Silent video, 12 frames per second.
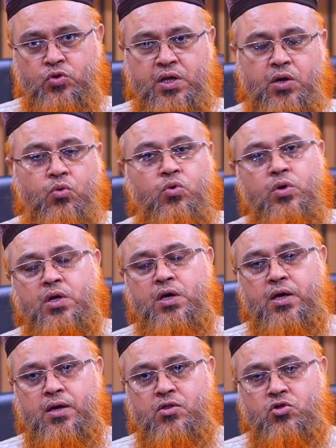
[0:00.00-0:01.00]
যদি কেউ
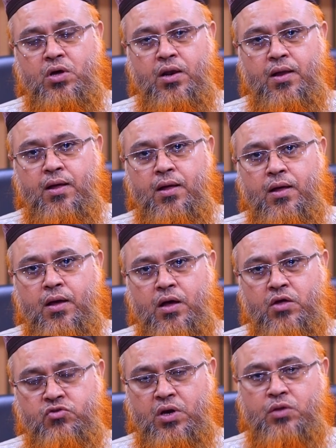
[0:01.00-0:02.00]
ইনশাআল্লাহ
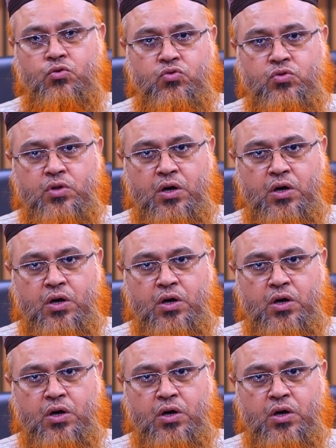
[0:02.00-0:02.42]
সালাতুল